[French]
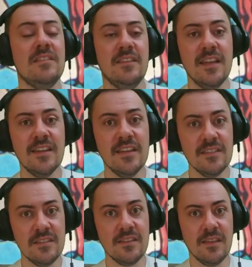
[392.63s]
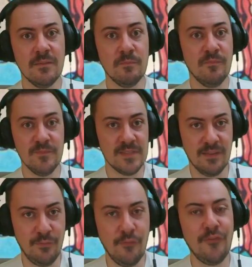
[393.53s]
Si quelqu'un sait ce
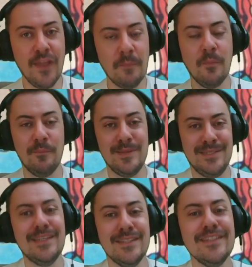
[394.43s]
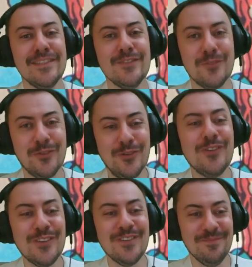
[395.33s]
qu'il faut faire pour passer ce
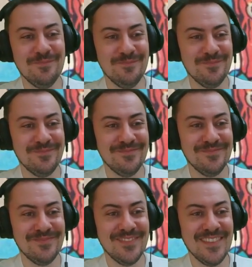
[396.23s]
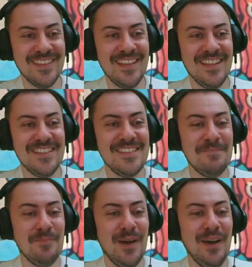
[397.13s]
truc, qu'il
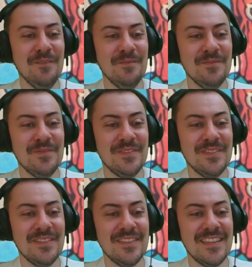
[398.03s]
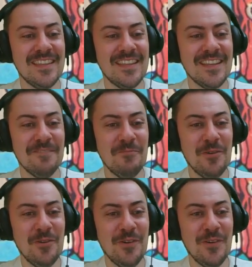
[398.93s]
n'hésite pas, qu'il
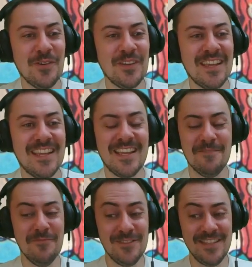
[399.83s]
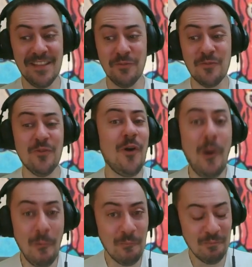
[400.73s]
me qu'il me tienne au
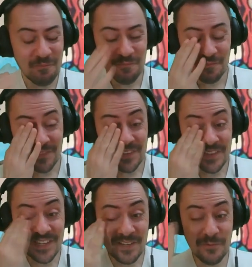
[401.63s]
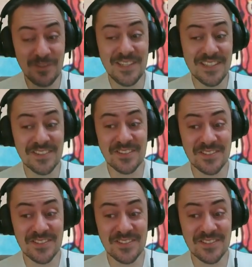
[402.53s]
courant, qu'il me dise